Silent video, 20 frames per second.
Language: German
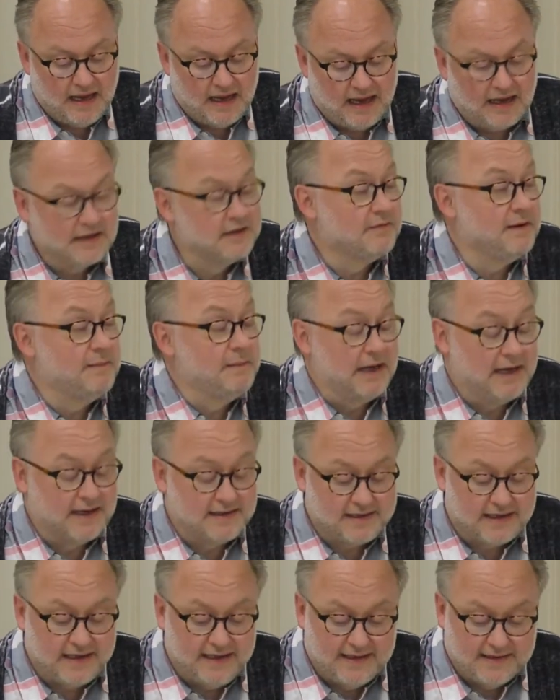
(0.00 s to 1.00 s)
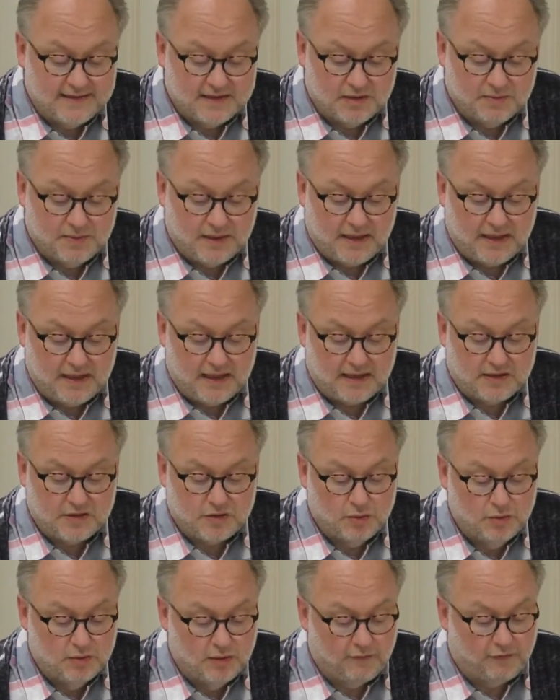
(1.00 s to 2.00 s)
Also wenn man das liest über die
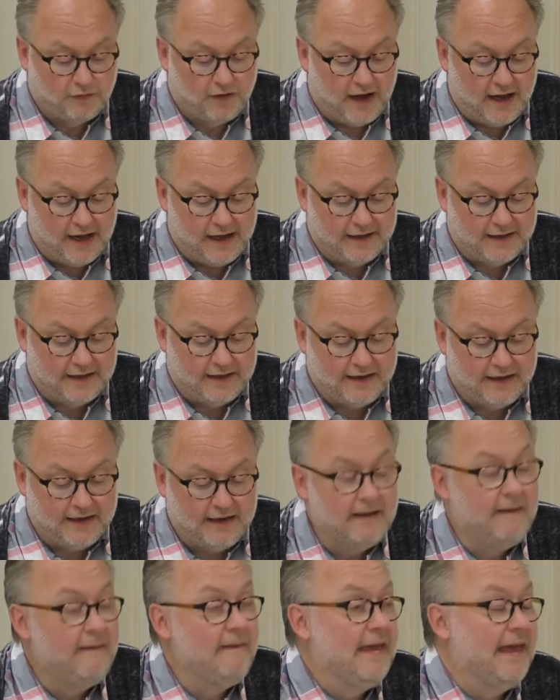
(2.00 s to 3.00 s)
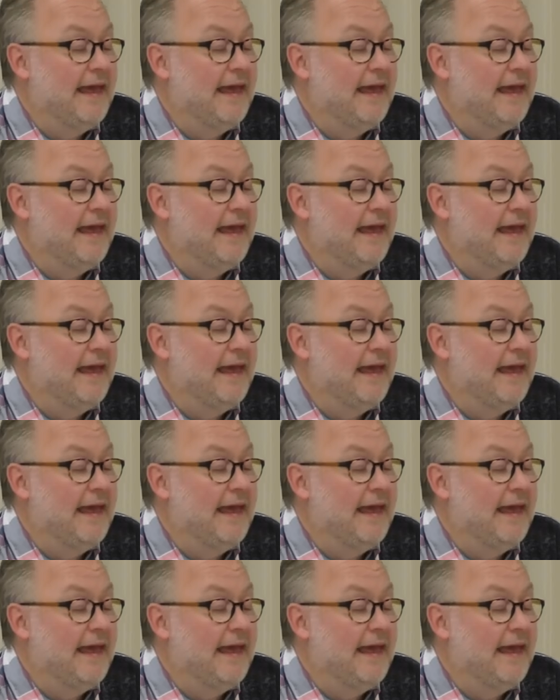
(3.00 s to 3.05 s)
Natur vor allen Dingen,